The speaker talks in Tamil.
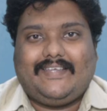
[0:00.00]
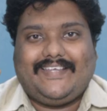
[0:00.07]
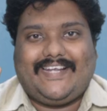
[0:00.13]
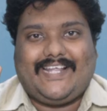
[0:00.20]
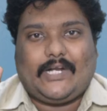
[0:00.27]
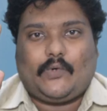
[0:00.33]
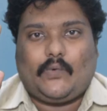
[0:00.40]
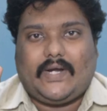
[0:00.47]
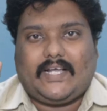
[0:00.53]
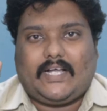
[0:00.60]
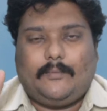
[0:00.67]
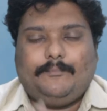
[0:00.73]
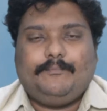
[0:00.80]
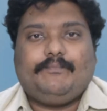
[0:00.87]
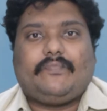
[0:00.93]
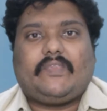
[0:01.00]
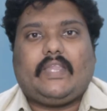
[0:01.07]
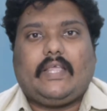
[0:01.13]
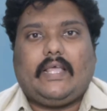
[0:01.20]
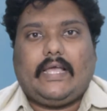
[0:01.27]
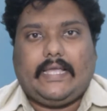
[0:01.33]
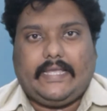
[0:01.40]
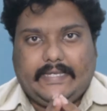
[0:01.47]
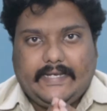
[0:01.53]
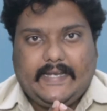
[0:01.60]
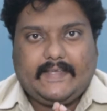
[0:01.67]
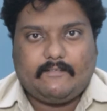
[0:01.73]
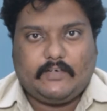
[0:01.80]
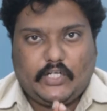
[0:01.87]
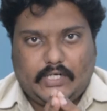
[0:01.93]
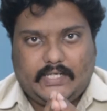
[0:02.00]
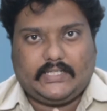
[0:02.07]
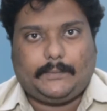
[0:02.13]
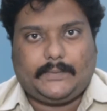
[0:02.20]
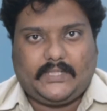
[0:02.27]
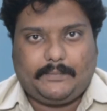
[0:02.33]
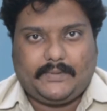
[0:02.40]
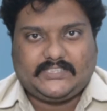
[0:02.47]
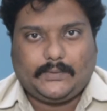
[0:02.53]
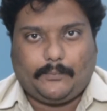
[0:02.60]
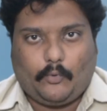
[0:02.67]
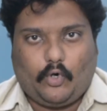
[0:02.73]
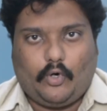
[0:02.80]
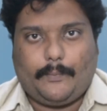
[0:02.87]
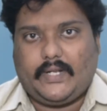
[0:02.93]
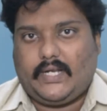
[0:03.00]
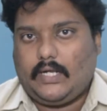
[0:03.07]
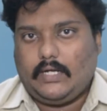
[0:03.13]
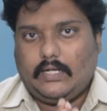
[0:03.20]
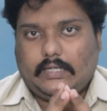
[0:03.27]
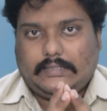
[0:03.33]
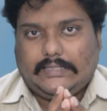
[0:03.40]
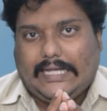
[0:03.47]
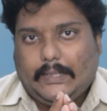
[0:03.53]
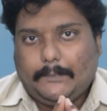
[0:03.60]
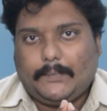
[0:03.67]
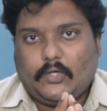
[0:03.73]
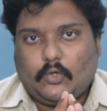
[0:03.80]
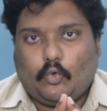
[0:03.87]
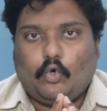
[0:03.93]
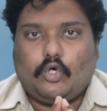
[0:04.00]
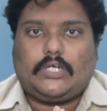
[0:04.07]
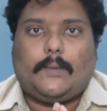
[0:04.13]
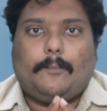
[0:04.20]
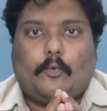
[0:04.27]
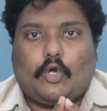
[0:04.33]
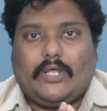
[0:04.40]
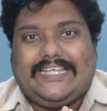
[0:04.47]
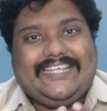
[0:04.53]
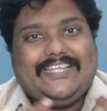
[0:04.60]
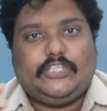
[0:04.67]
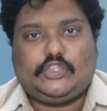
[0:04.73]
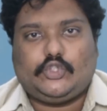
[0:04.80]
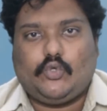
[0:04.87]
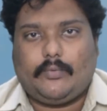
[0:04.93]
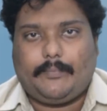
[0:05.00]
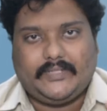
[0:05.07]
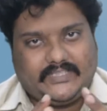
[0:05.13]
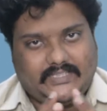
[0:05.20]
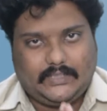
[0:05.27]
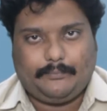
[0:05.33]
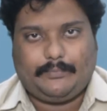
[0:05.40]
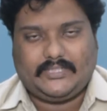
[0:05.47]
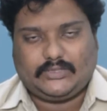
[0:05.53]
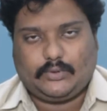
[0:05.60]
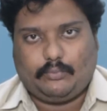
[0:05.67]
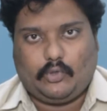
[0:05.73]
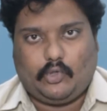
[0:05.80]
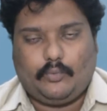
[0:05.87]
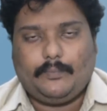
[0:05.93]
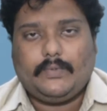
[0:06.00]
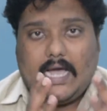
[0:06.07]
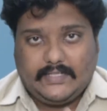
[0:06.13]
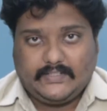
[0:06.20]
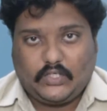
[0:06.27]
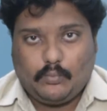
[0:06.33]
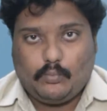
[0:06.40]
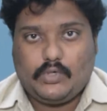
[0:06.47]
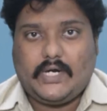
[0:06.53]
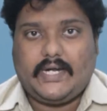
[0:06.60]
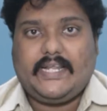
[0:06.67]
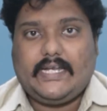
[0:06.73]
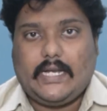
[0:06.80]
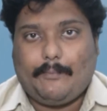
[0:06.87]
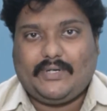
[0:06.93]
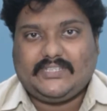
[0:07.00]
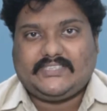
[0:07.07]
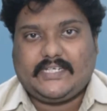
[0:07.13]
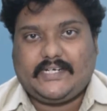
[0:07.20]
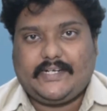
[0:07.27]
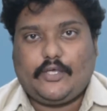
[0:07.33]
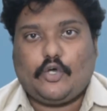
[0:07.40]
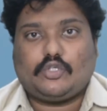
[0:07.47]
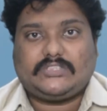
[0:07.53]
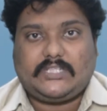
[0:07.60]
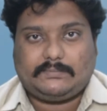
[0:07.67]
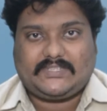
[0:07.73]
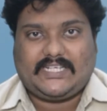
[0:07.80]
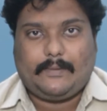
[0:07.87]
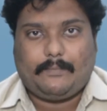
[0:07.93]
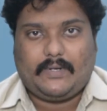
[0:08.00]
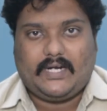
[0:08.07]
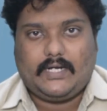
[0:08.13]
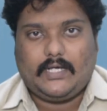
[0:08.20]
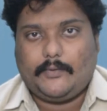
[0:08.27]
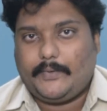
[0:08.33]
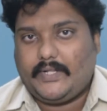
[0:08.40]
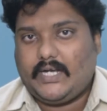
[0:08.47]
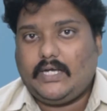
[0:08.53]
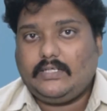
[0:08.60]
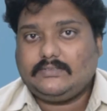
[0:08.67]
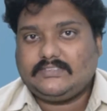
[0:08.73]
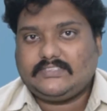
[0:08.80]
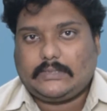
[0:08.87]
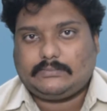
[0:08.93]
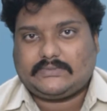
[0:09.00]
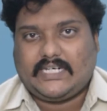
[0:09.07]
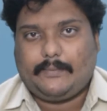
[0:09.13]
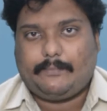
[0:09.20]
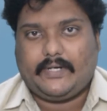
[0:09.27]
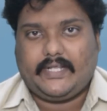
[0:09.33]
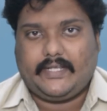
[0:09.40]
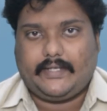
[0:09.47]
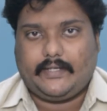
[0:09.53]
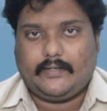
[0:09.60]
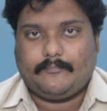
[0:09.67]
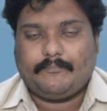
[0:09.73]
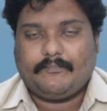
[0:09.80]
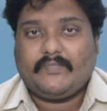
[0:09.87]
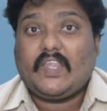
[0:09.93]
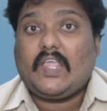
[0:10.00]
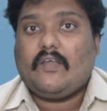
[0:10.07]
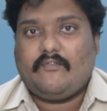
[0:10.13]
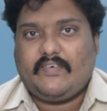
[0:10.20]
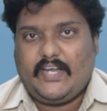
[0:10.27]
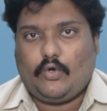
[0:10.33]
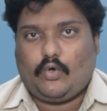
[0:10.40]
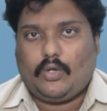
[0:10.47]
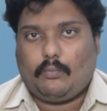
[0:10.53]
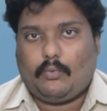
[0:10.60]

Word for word: எல்லாருக்கும் வணக்கம் இன்னைக்கு வீடியோவில் எதை பற்றி பேச போகிறோம் அப்படின்னா கருப்பர் கூட்டமோட இஷ்யூவை பற்றி தான் பேச போகிறோம் அதுக்கு முன்னாடி நம்ம சேனலை யாரும் சப்ஸ்கிரைப் பண்ணலை அப்படின்னா சப்ஸ்கிரைப் பண்ணிக்கங்க வீடியோக்குள்ளே